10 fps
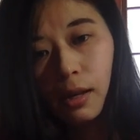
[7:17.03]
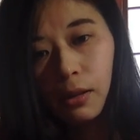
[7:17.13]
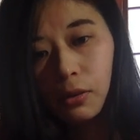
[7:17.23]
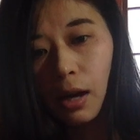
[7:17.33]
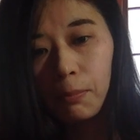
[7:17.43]
あ
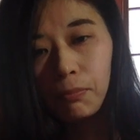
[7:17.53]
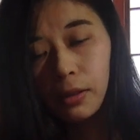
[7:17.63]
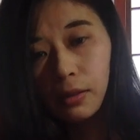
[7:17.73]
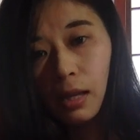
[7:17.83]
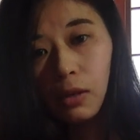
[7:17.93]
の、
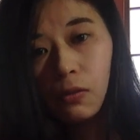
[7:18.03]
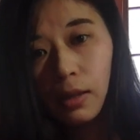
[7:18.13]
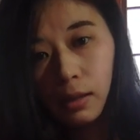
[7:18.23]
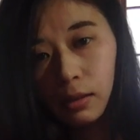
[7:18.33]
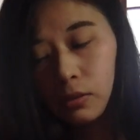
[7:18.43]
カッパ、
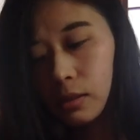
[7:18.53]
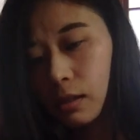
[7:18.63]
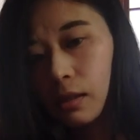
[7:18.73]
レインウェアっていうんですか、